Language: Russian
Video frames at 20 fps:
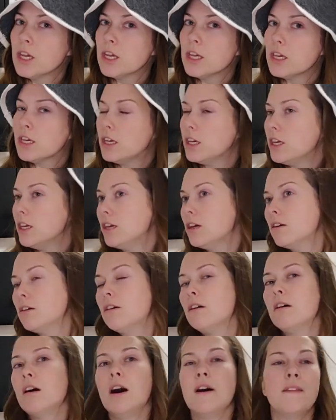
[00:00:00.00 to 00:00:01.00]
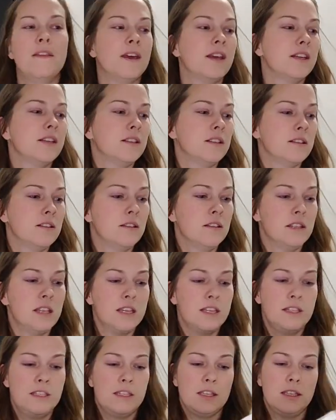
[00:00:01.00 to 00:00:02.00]
И она из
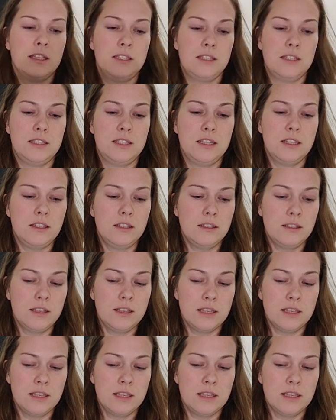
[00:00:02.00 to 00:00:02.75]
синтетики сделана.